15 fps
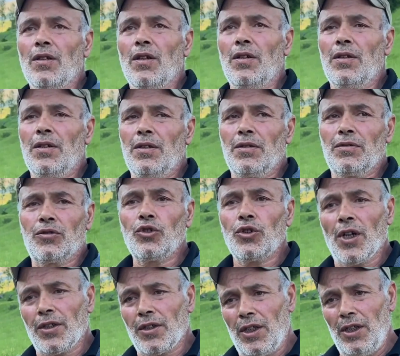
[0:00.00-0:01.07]
Ee,
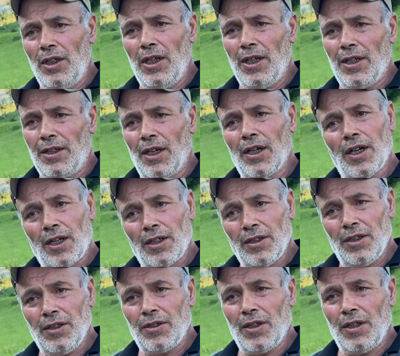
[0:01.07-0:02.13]
dışarıdan illerden,
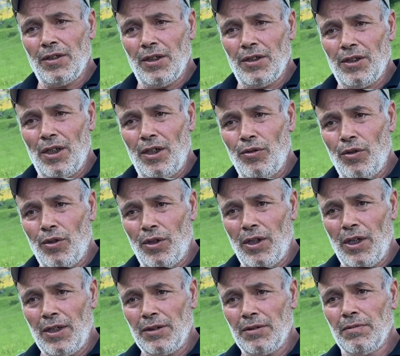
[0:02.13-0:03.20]
Karadeniz'den de geliyorlar.